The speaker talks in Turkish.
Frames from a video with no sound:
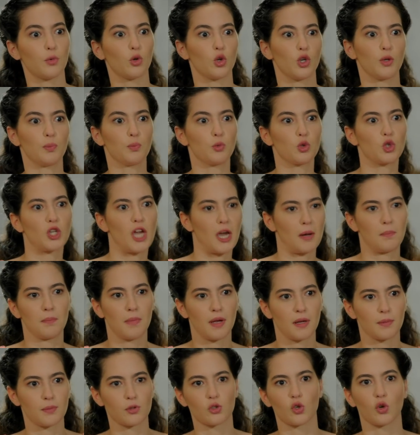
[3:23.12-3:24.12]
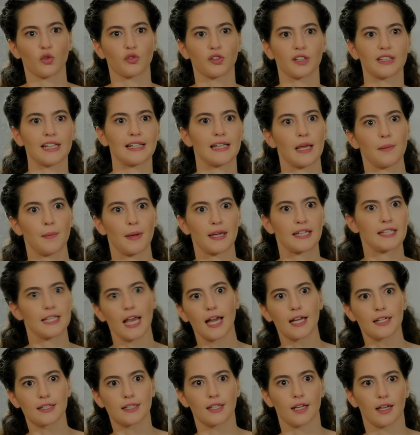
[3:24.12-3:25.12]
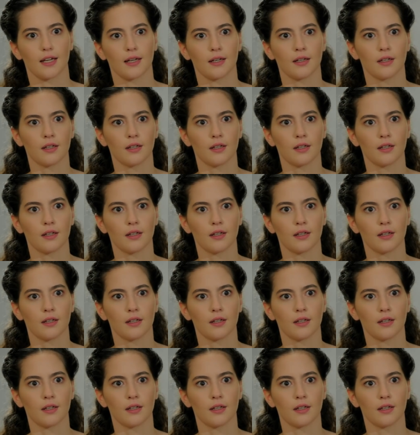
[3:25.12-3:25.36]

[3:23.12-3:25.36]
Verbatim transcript: böyle mükemmel bir sofrada yemek yer ki?